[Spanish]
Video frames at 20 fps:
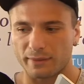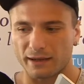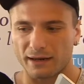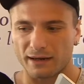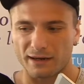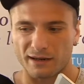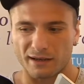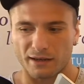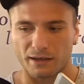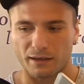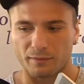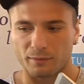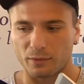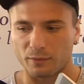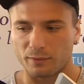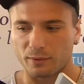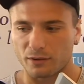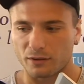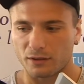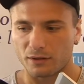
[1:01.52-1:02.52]
para el equipo,
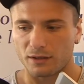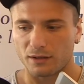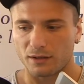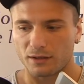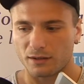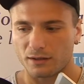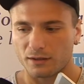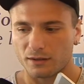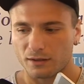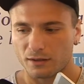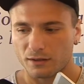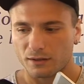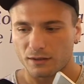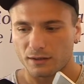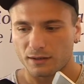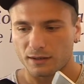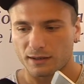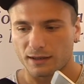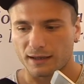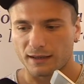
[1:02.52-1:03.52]
pues,
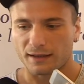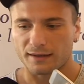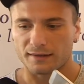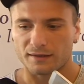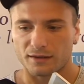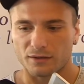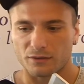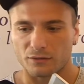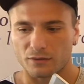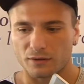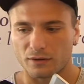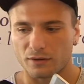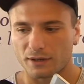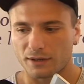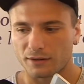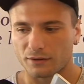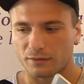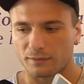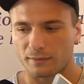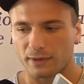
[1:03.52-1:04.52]
cada singulo
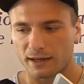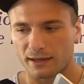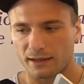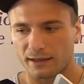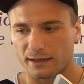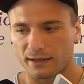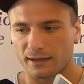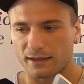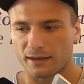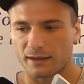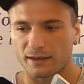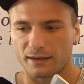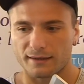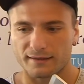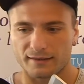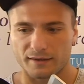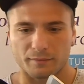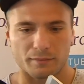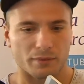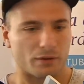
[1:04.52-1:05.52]
es normal, que quiere
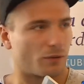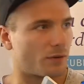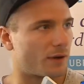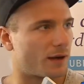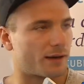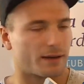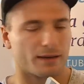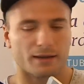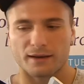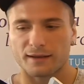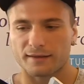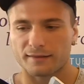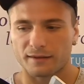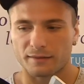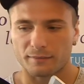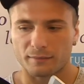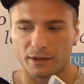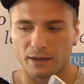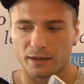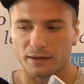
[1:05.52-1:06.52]
siempre jugar, quiere
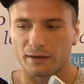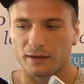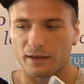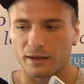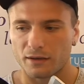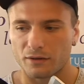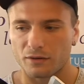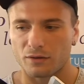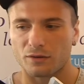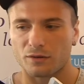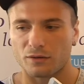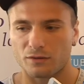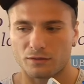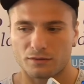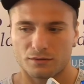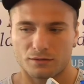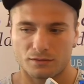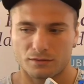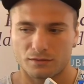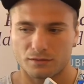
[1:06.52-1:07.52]
hacer bien. Y
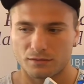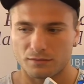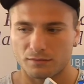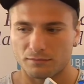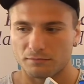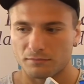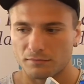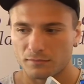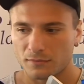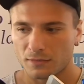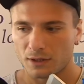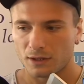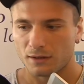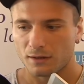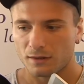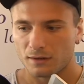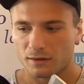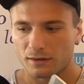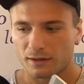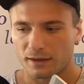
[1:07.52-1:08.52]
yo
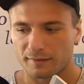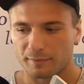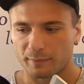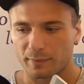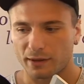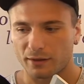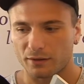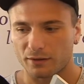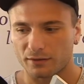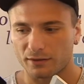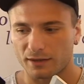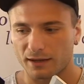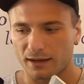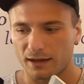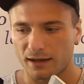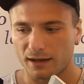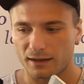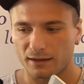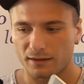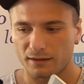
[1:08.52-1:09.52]
espero de,
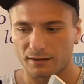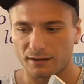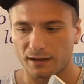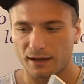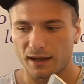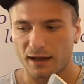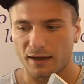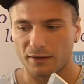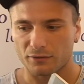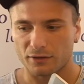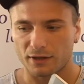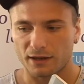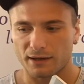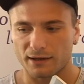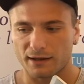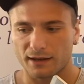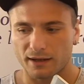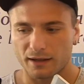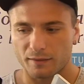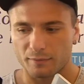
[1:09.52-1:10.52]
de ayudar
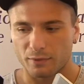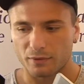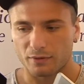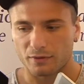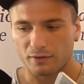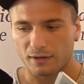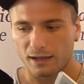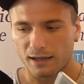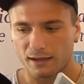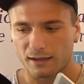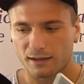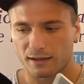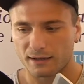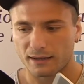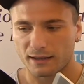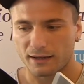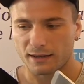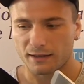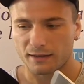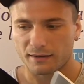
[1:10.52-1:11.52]
al equipo a
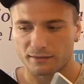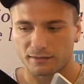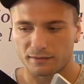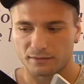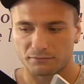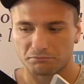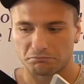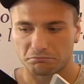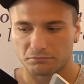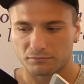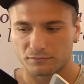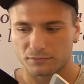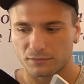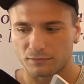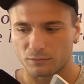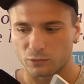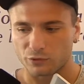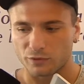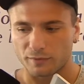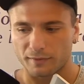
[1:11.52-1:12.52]
ganar
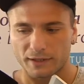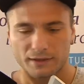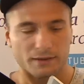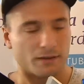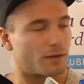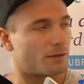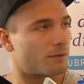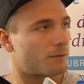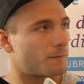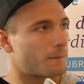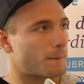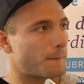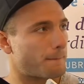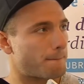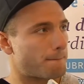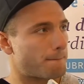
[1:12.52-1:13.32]
muchos partidos.